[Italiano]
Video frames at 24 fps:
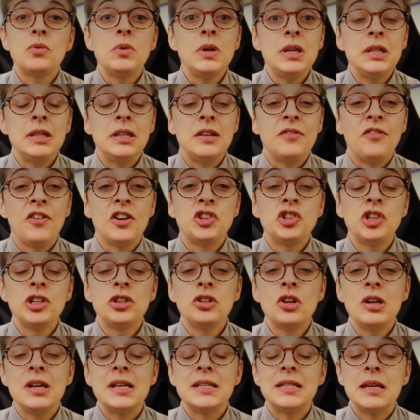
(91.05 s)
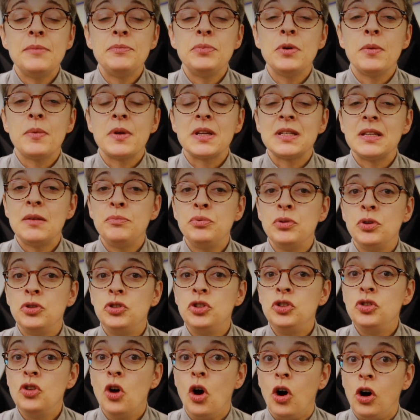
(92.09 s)
Quindi facendo l'esempio per esempio
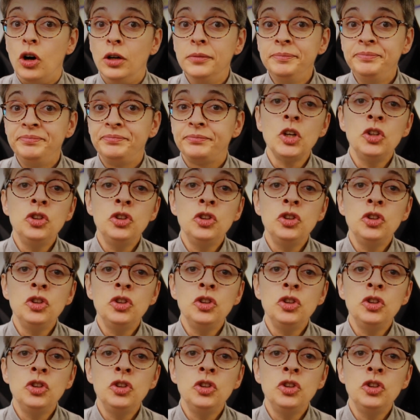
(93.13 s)
di Do,